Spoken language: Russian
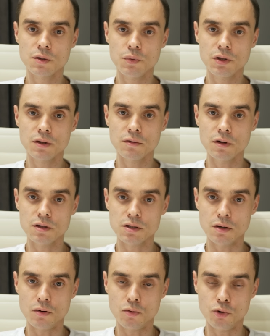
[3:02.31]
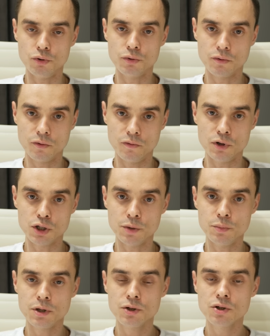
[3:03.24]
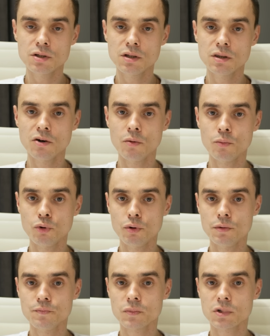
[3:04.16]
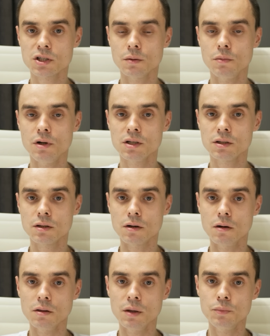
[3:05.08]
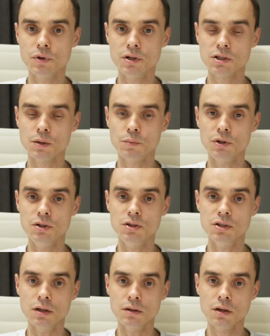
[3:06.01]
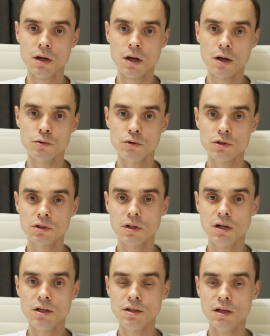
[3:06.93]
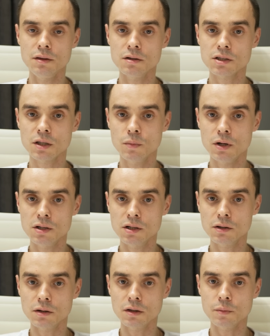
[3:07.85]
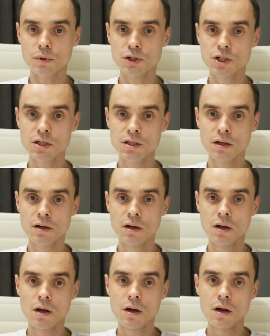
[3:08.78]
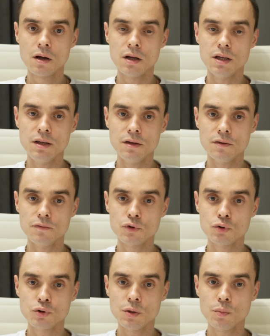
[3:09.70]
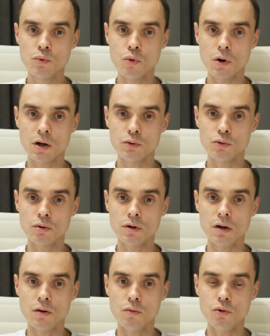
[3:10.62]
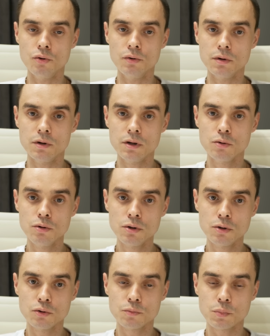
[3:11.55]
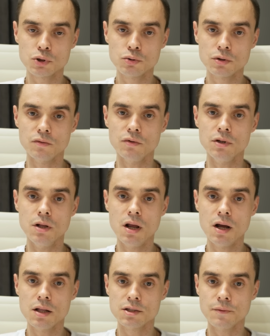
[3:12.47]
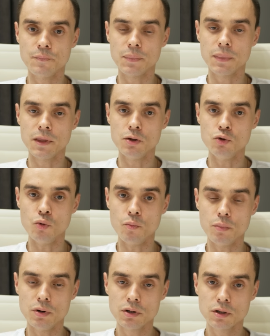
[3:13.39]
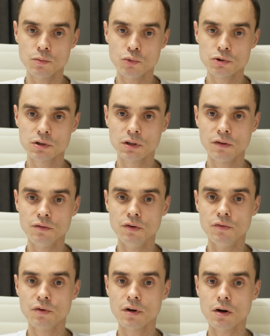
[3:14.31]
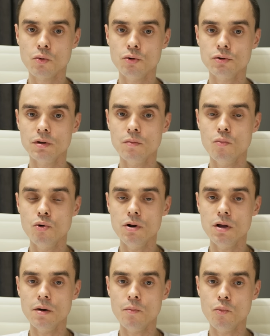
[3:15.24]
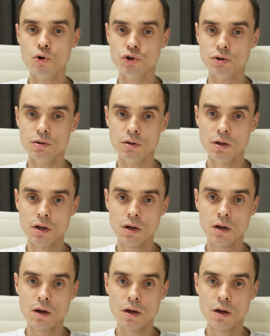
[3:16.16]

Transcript: запитывается от вышеперечисленного мной стабилизатора LM350. То есть это линейный стабилизатор напряжения – и все тепло, которое он регулирует, по сути выделяется на нем. Поэтому установив какой-то более мощный